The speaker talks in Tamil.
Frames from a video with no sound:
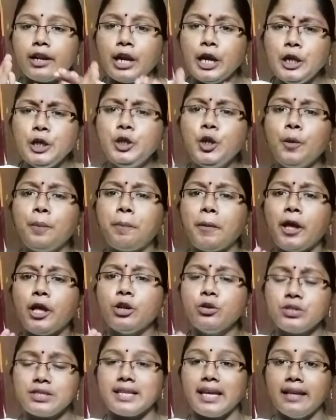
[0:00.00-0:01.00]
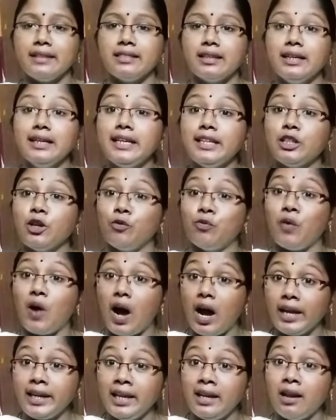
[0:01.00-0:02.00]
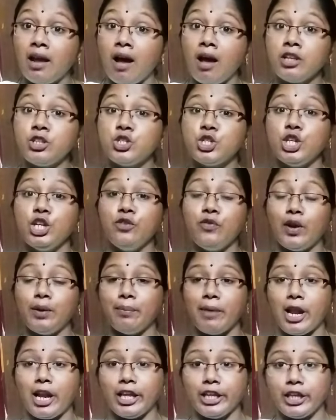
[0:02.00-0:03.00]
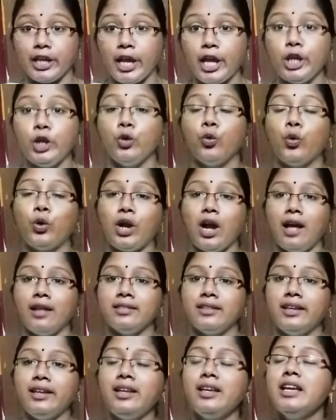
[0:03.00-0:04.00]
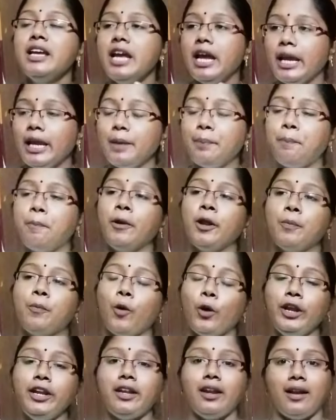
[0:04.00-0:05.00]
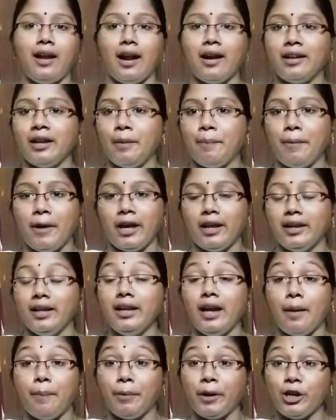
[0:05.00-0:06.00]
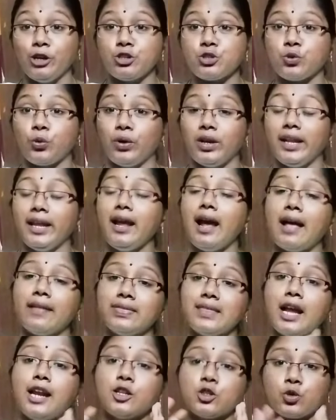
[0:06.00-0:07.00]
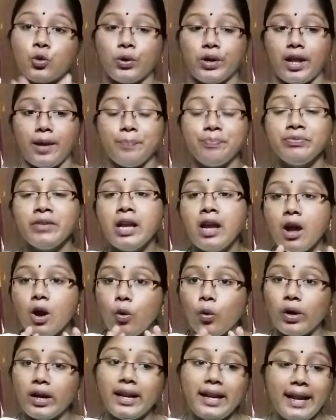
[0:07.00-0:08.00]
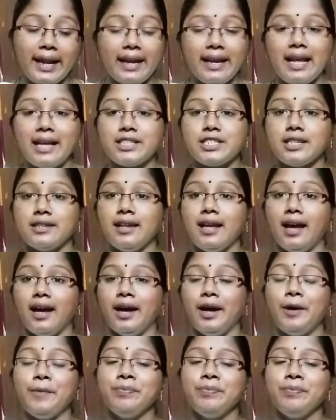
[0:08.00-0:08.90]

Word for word: ரெண்டு பேரும் சேர்ந்து இந்த வாயிலா ஜீவன் மேல ஏறி உட்கார்ந்து இப்படி போயிட்டு இருக்கானுங்க பாரு அப்படின்னு சொல்லி அந்த ஆளு சொல்றான் உடனே என்னாச்சுன்னா